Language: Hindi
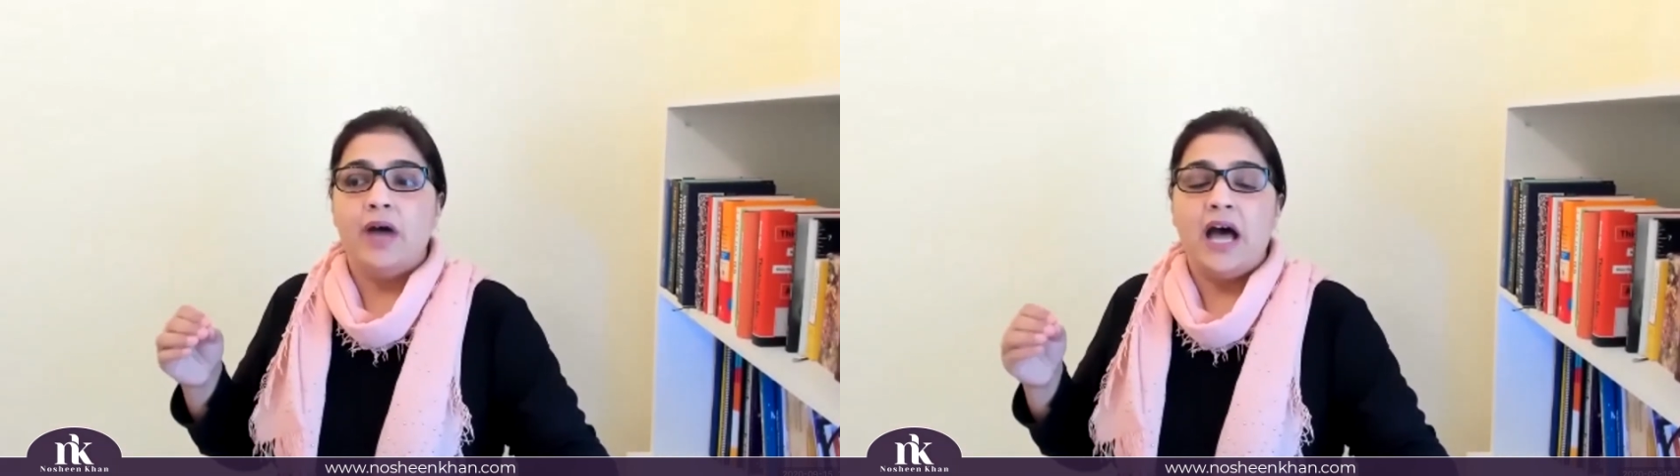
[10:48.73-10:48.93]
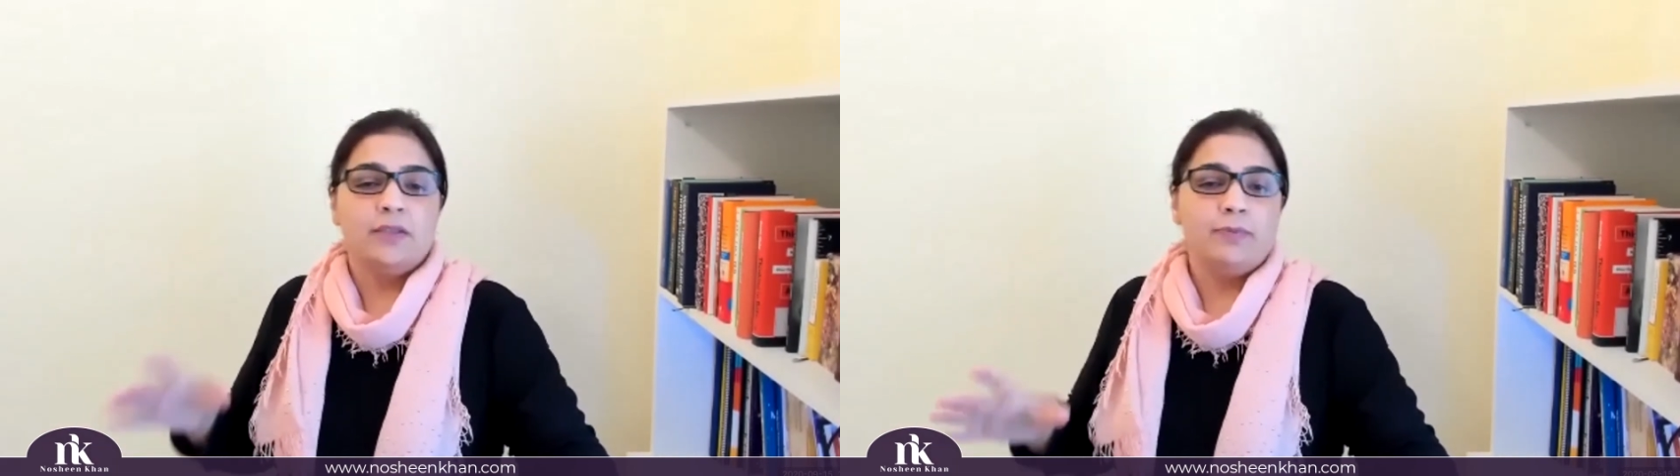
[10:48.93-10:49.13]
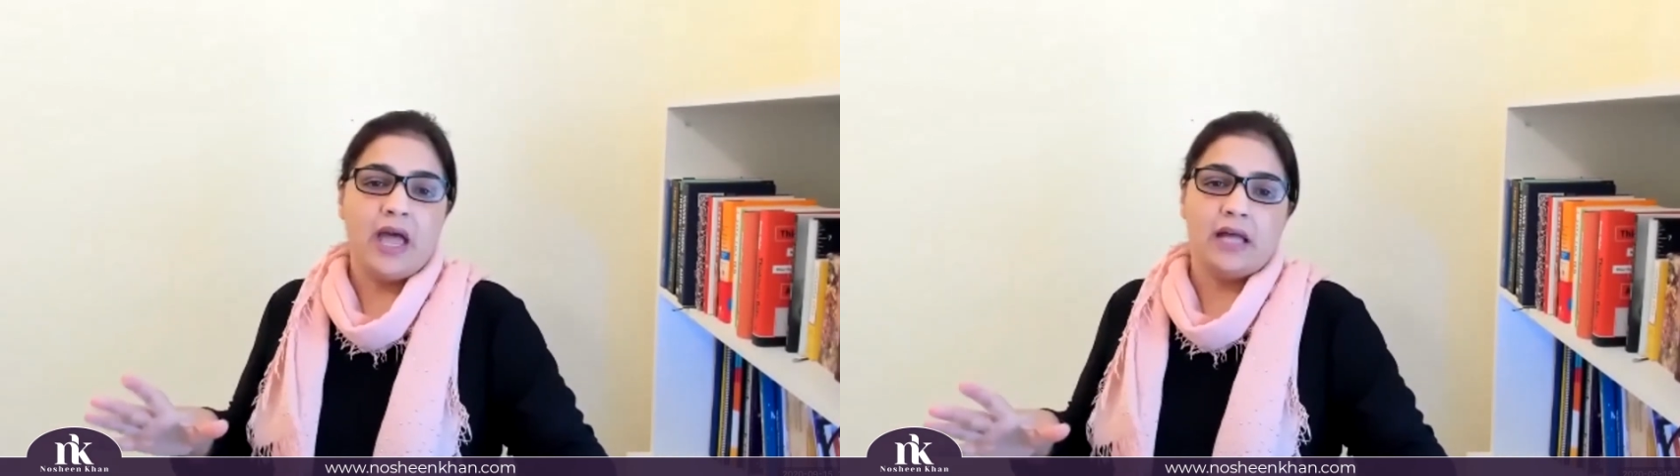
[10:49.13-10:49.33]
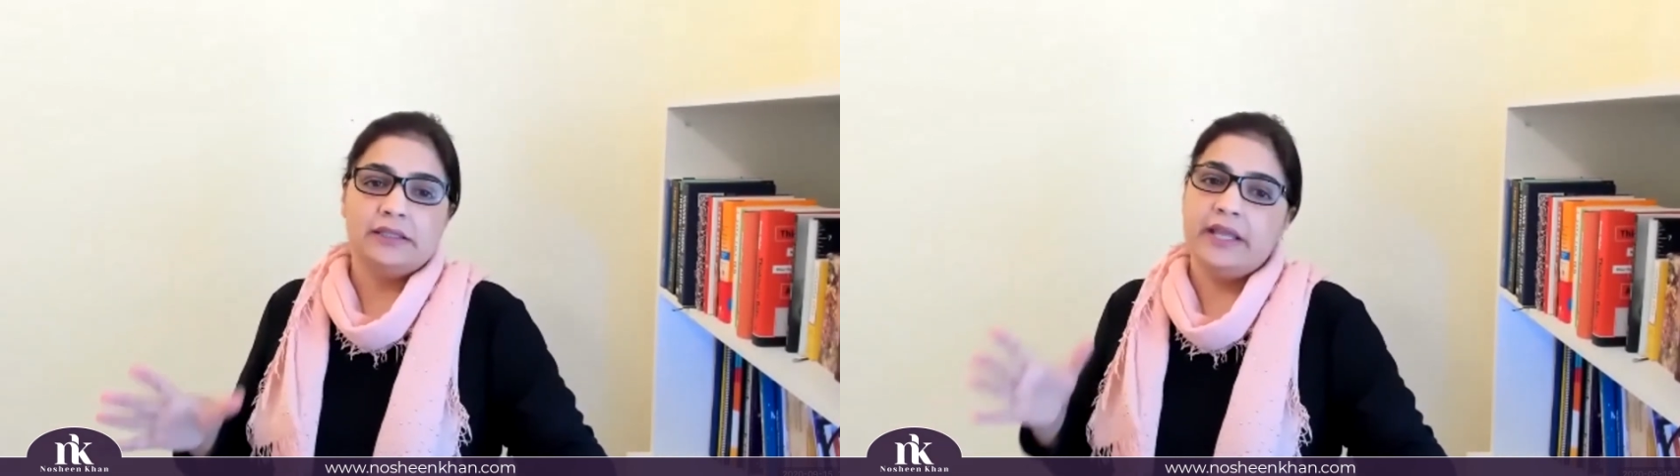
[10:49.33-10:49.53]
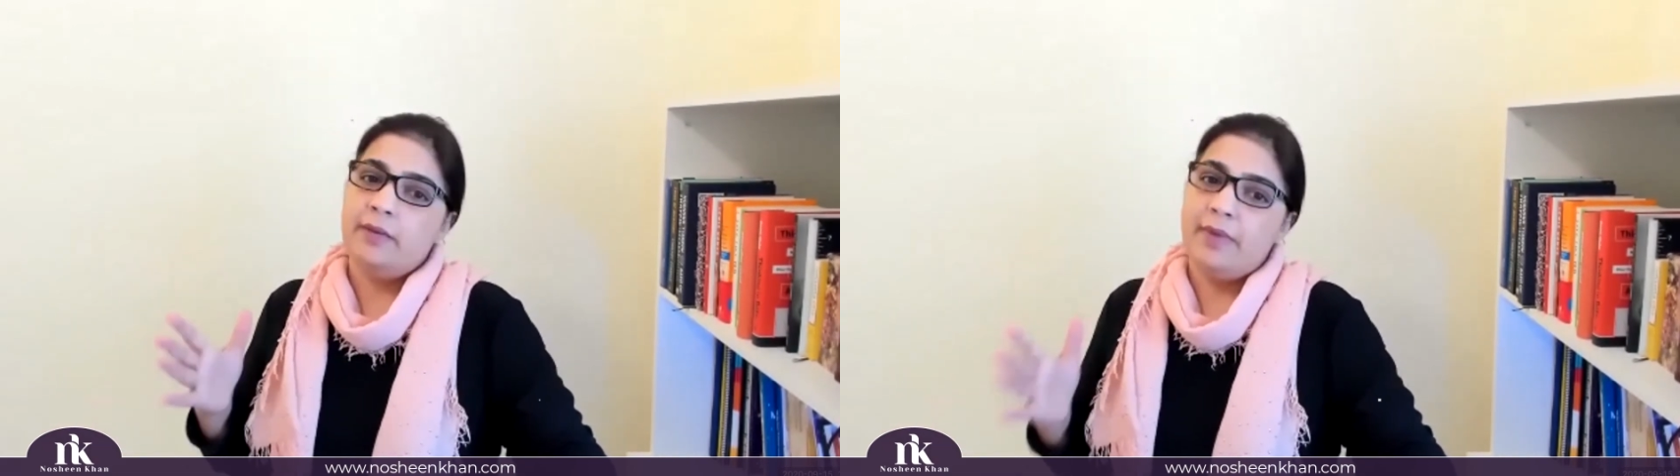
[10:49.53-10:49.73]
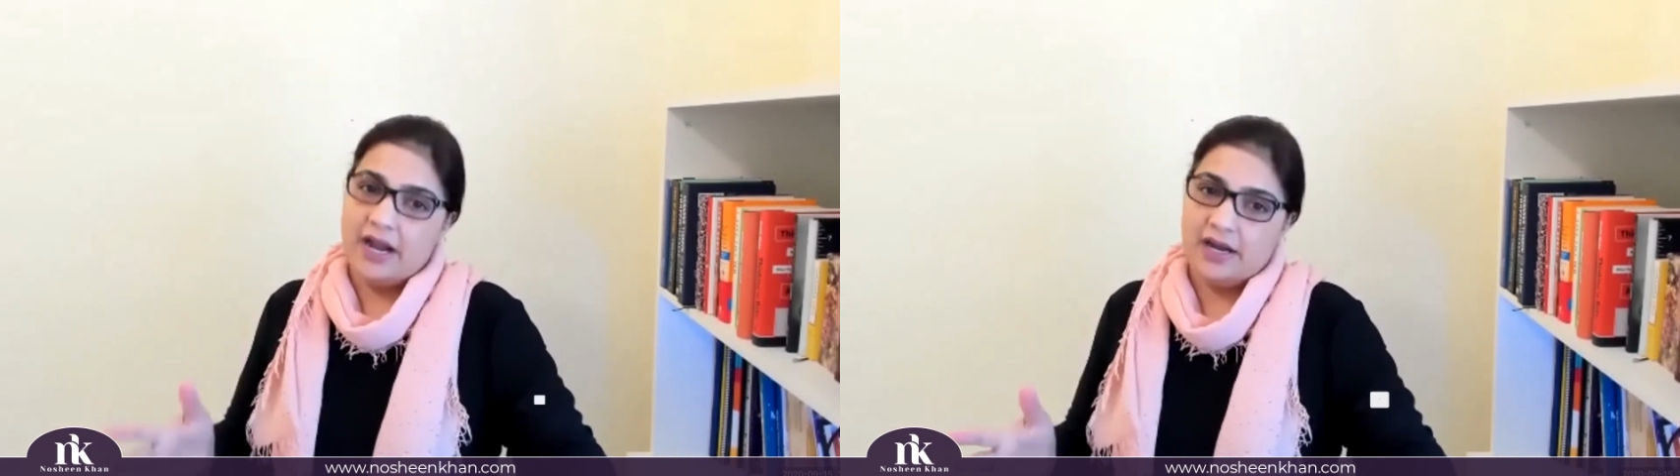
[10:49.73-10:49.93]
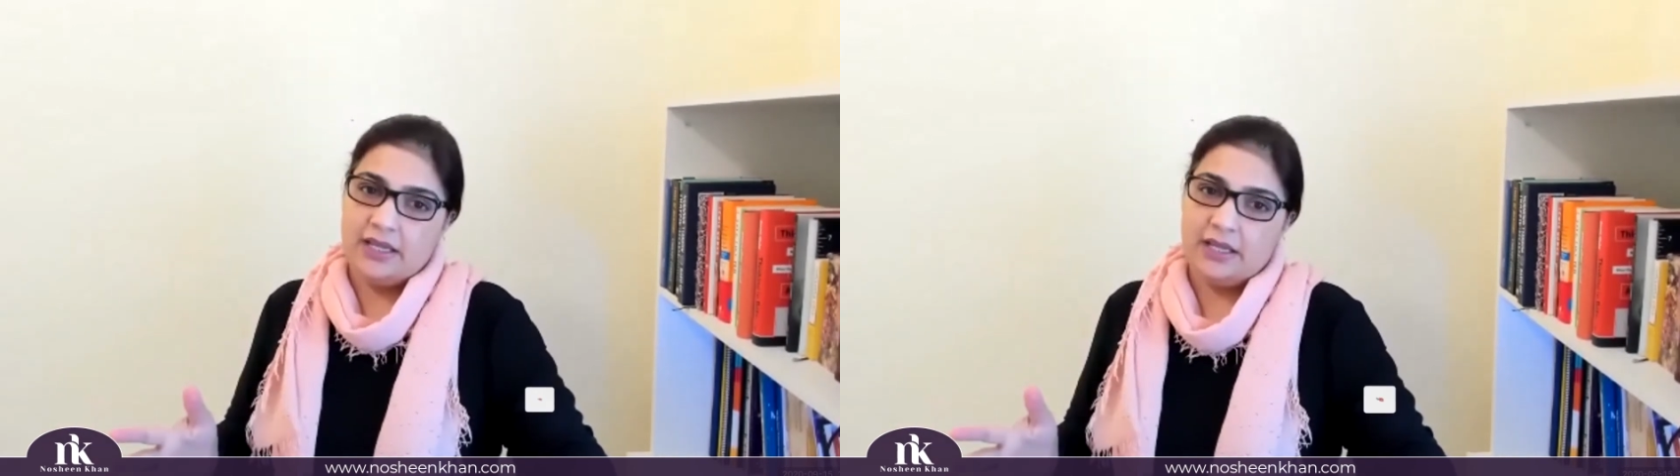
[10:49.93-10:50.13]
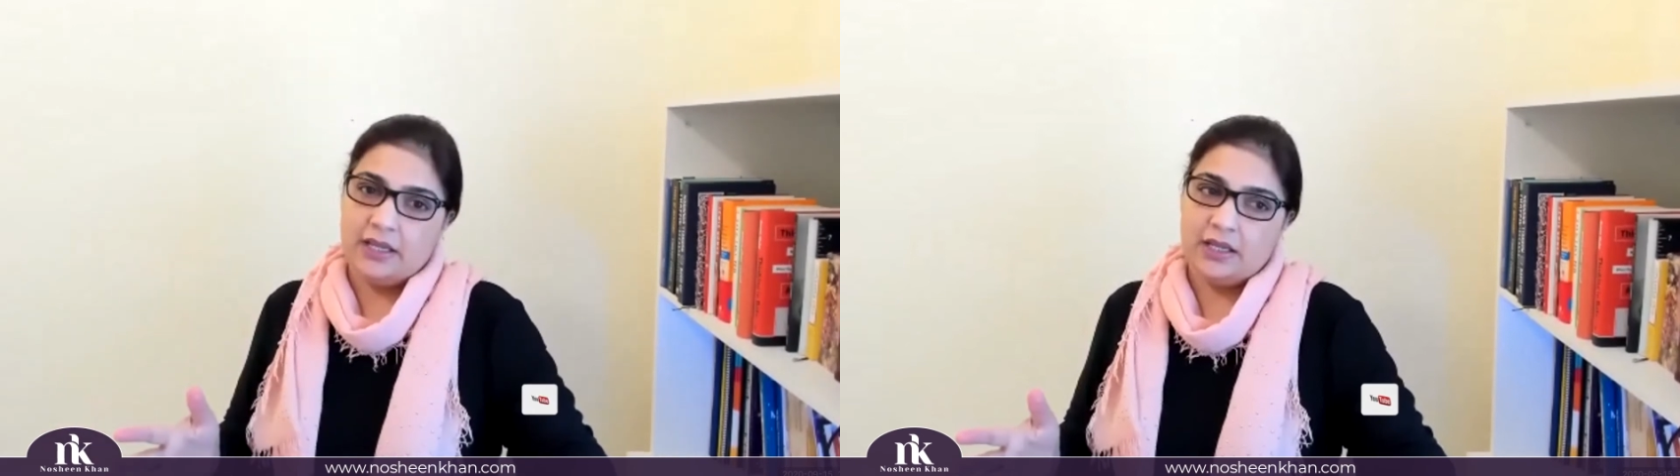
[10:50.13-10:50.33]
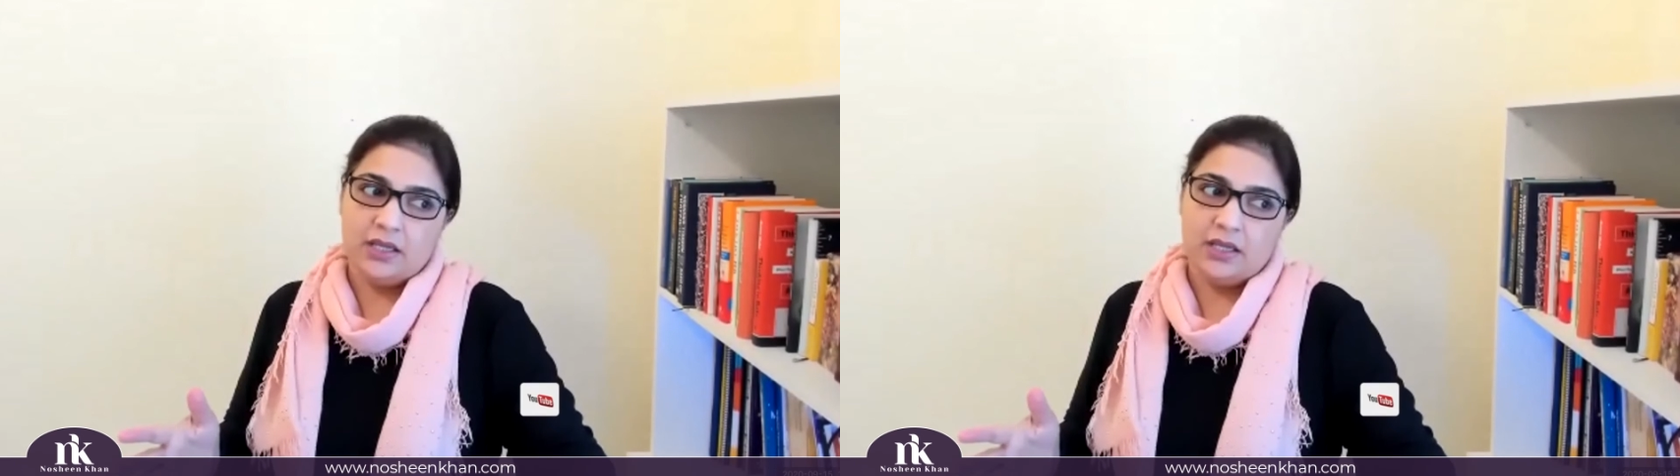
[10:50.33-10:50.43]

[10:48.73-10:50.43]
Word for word: हाथ पे हाथ धरे बैठ गए हैं